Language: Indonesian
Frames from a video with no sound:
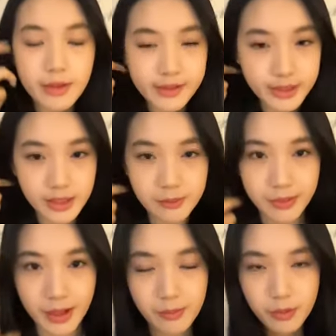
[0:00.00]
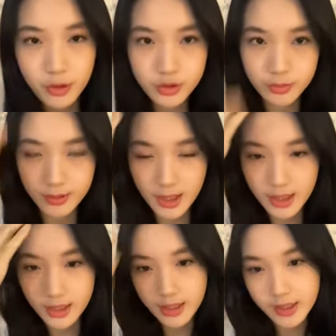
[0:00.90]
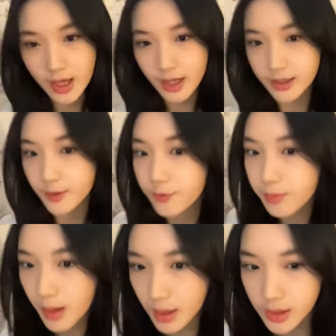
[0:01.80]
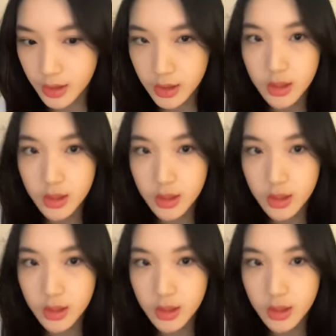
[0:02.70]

biasa dia belah blow cuman hari ini dia aktif banget